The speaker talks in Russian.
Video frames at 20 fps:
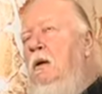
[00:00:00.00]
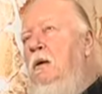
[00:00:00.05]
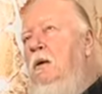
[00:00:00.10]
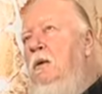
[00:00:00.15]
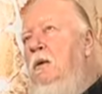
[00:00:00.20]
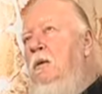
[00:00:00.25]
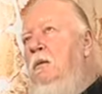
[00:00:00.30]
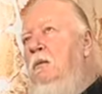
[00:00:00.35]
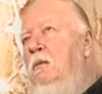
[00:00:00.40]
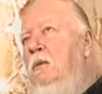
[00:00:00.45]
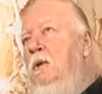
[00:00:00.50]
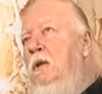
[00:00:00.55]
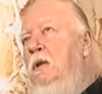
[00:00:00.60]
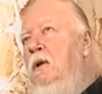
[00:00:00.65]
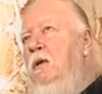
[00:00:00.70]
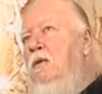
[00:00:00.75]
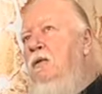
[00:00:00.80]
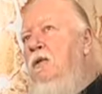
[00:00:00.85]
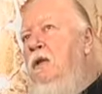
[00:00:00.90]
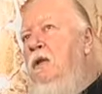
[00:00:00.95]
э,
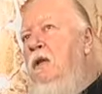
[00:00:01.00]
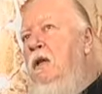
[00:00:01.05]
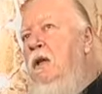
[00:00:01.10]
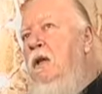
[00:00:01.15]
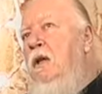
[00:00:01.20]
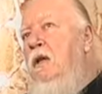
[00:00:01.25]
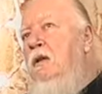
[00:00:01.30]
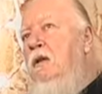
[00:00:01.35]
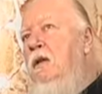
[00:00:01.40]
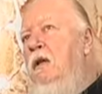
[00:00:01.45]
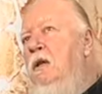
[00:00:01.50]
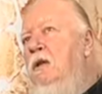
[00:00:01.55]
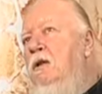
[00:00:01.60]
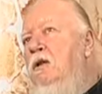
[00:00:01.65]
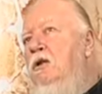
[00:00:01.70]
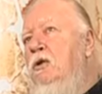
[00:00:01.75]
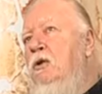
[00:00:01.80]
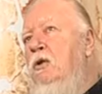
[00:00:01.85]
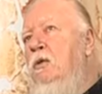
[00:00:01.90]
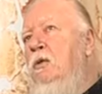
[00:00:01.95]
мне всегда
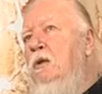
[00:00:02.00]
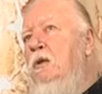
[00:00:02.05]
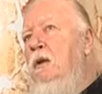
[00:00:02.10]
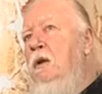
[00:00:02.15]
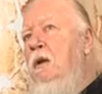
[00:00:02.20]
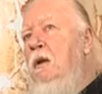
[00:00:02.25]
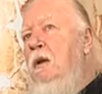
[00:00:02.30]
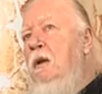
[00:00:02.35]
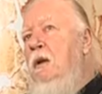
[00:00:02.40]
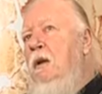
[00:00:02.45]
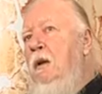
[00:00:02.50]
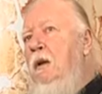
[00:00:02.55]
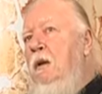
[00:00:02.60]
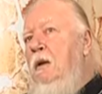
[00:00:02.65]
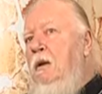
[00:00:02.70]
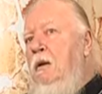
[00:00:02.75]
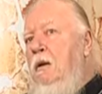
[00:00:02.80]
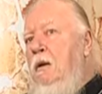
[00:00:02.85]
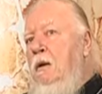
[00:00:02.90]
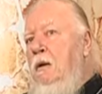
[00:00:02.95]
казалось, что вот
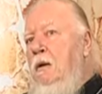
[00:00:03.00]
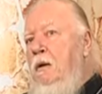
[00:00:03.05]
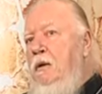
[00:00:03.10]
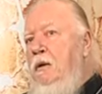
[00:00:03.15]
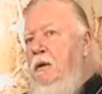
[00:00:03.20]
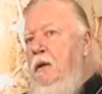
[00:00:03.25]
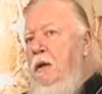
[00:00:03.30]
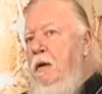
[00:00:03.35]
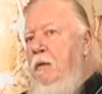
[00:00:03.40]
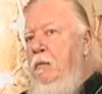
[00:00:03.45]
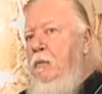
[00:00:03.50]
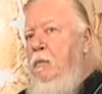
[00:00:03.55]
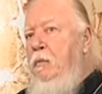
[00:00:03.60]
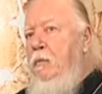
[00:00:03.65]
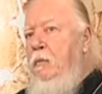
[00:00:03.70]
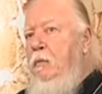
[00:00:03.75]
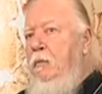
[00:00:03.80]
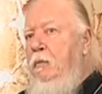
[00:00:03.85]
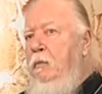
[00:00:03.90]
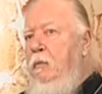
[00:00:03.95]
э, те
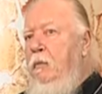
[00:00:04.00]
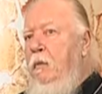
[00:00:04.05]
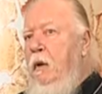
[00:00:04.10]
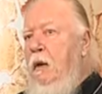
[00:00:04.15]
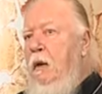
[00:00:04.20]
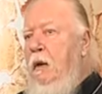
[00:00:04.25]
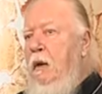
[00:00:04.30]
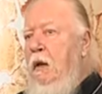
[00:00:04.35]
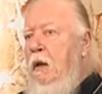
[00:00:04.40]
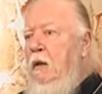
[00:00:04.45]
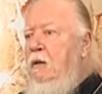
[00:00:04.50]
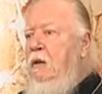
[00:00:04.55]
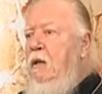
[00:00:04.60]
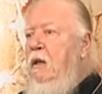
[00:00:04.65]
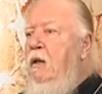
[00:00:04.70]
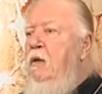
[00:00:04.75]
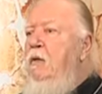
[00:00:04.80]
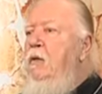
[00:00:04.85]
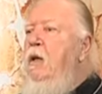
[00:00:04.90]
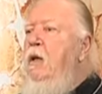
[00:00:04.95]

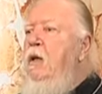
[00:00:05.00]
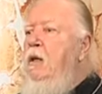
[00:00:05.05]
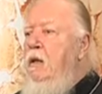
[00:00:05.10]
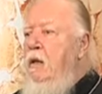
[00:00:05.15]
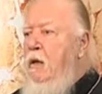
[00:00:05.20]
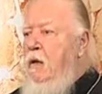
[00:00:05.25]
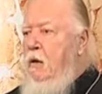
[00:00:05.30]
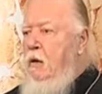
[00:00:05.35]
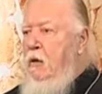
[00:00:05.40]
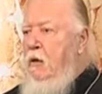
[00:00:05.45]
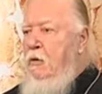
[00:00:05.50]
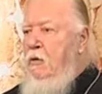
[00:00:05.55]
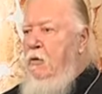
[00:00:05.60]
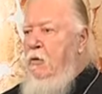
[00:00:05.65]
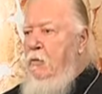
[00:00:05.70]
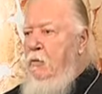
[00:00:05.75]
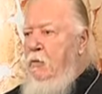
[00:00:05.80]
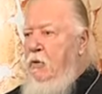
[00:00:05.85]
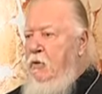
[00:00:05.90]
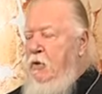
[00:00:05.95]
откровения,
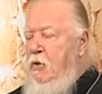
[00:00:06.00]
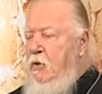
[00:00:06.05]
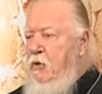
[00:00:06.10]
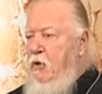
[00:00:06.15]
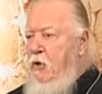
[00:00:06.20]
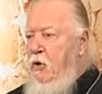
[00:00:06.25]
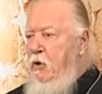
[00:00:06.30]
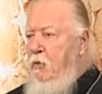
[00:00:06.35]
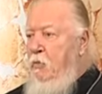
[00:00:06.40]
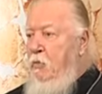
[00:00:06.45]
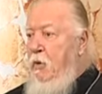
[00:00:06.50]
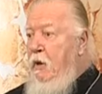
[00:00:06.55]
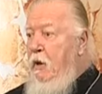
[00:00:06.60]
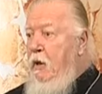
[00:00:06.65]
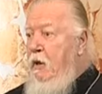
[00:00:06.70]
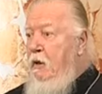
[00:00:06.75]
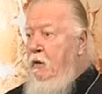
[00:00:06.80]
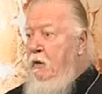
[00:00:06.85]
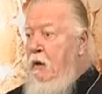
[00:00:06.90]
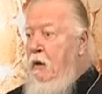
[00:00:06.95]
которые посещают
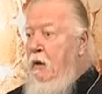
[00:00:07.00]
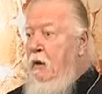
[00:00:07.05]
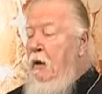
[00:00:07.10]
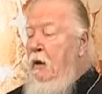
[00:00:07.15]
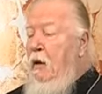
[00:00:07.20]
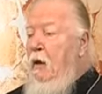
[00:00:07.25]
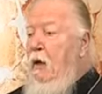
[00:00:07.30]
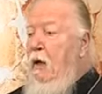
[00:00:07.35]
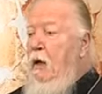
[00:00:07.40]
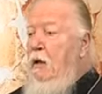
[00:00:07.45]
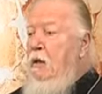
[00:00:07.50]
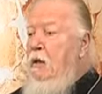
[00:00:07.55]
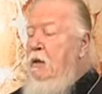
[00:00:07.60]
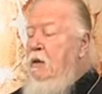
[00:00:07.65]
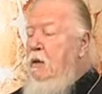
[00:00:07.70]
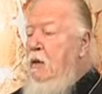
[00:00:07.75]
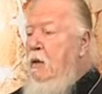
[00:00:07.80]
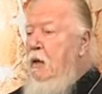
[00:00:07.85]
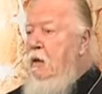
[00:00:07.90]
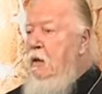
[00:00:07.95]
поэта,
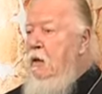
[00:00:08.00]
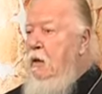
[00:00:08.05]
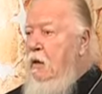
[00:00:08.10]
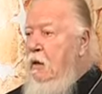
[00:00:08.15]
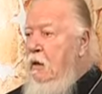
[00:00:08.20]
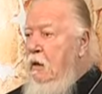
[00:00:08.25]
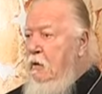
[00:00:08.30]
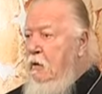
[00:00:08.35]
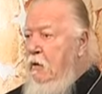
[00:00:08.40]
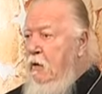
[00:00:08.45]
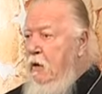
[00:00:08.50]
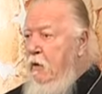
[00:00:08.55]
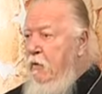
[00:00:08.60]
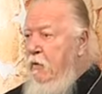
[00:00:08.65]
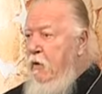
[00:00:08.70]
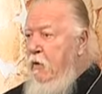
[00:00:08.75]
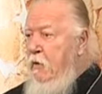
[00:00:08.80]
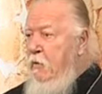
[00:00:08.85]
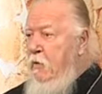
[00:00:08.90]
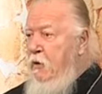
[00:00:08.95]
они а сродни
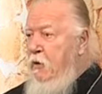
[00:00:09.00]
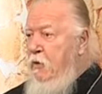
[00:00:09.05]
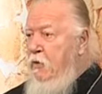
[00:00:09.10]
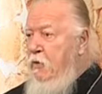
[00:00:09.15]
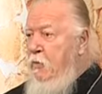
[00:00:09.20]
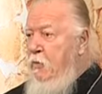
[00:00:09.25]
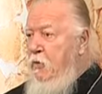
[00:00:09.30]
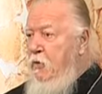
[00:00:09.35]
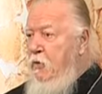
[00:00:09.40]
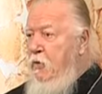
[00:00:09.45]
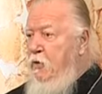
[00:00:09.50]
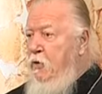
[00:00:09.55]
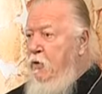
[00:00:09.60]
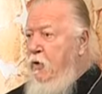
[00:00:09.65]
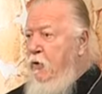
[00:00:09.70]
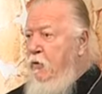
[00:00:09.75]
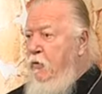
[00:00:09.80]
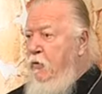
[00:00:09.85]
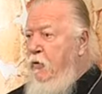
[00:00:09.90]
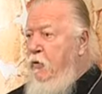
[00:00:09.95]
откровениям, которые
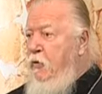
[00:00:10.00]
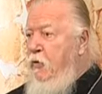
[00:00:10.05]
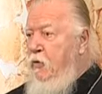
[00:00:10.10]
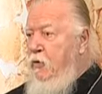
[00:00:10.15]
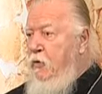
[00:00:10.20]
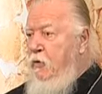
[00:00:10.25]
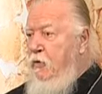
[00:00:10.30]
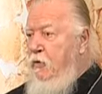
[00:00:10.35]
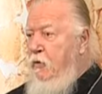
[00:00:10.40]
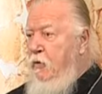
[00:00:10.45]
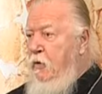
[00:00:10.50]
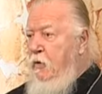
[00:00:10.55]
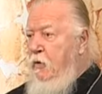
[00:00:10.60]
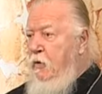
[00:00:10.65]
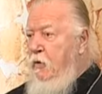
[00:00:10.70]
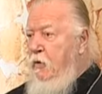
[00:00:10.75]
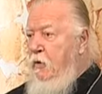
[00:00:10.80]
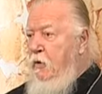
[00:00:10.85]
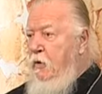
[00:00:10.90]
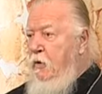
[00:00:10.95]
посещают философа.
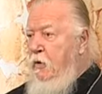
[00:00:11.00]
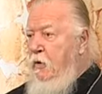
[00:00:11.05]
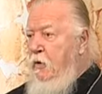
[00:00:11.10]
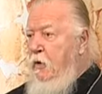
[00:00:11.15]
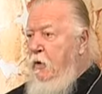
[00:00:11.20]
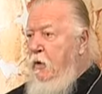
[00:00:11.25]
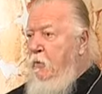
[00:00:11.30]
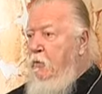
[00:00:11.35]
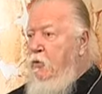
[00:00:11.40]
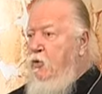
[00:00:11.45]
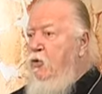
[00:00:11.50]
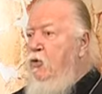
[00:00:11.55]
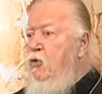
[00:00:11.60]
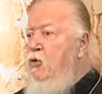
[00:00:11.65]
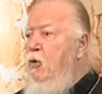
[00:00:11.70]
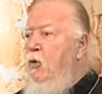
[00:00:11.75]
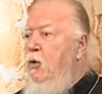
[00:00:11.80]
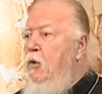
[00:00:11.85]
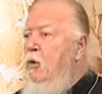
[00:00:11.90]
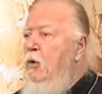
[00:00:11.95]

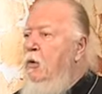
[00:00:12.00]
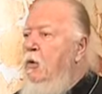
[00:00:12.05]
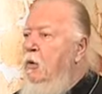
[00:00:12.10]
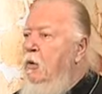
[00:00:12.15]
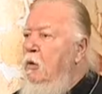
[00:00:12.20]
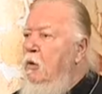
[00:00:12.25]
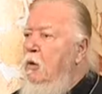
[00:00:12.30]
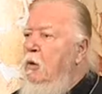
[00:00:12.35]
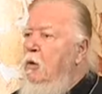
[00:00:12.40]
Сродни.